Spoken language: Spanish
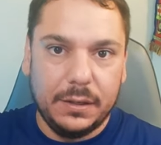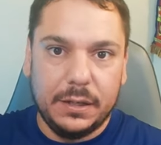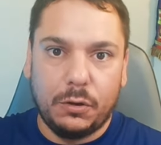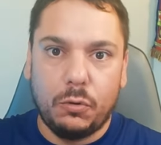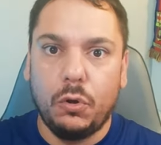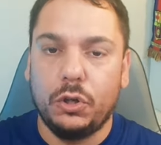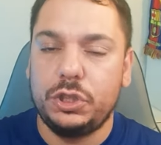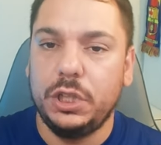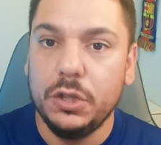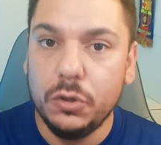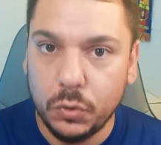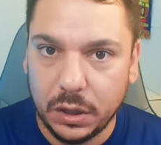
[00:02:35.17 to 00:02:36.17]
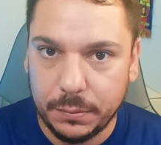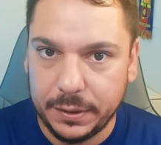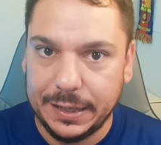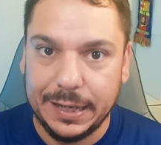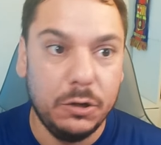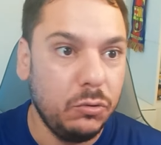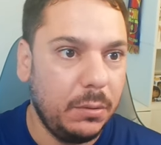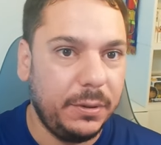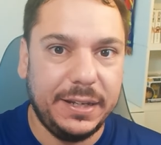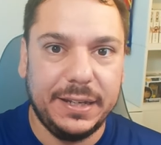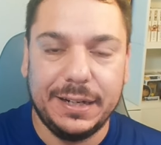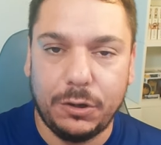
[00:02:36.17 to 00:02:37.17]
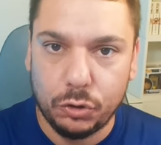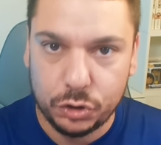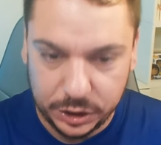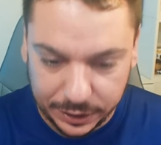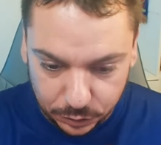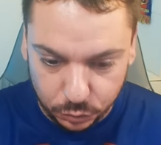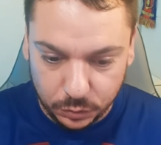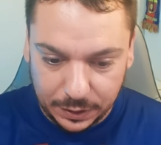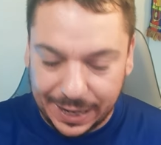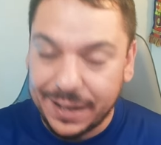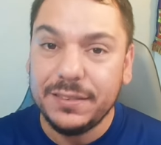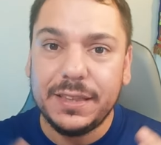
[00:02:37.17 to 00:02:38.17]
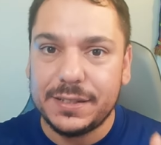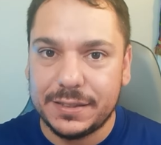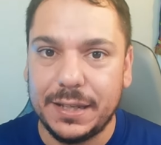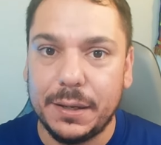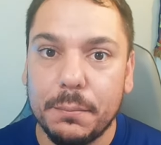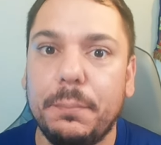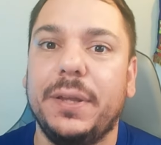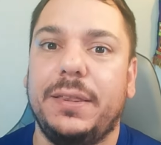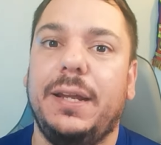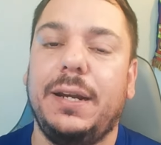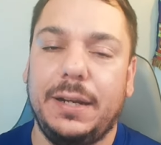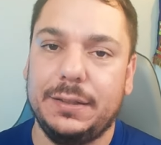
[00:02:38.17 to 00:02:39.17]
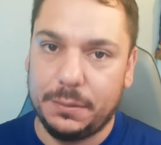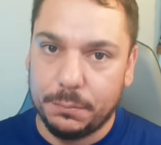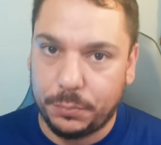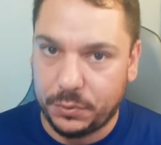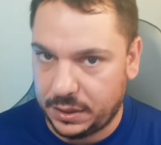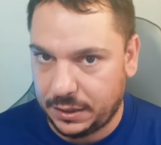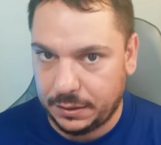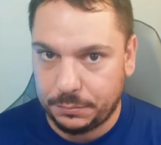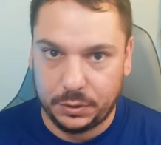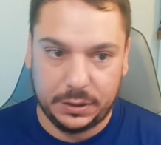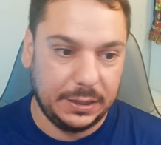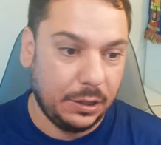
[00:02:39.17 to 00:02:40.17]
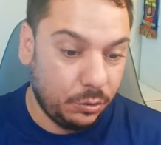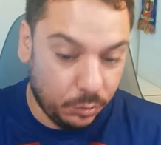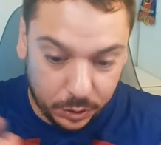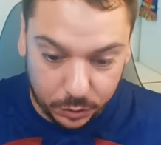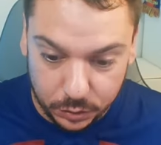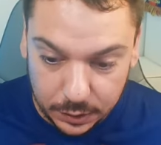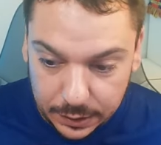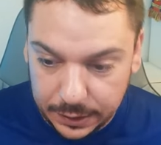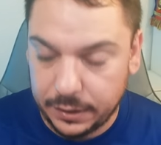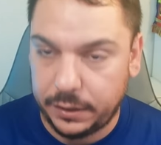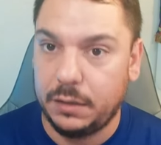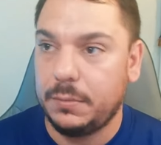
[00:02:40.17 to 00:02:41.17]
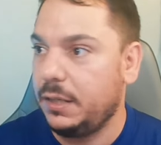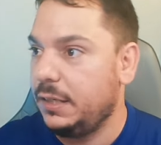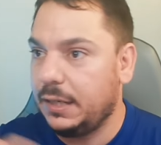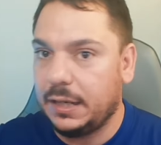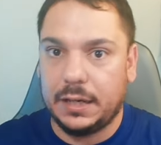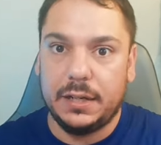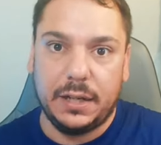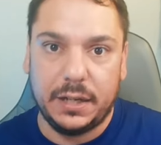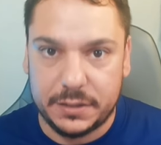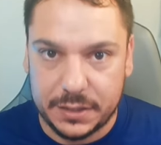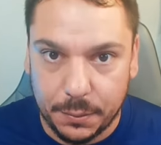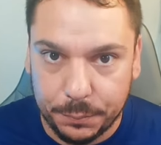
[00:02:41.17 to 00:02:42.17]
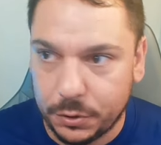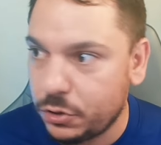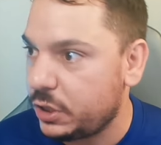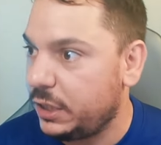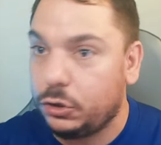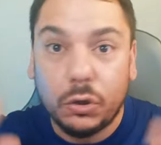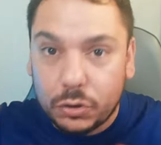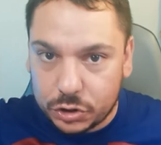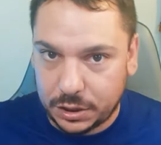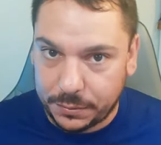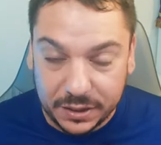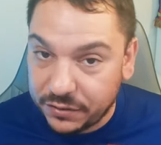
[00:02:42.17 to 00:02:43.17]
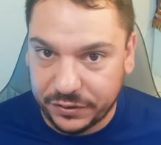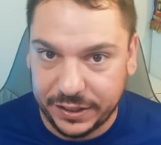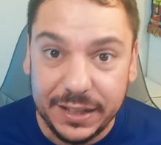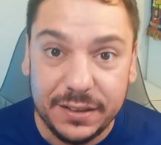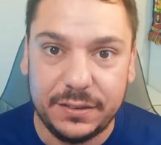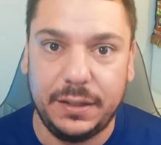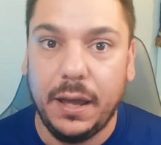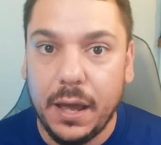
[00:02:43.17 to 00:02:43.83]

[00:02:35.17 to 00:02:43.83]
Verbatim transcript: jugó sin 9, el 9 era José Lu, antes de empezar la temporada, porque claro, luego el Real Madrid gana Liga y Champions y todo se ve diferente,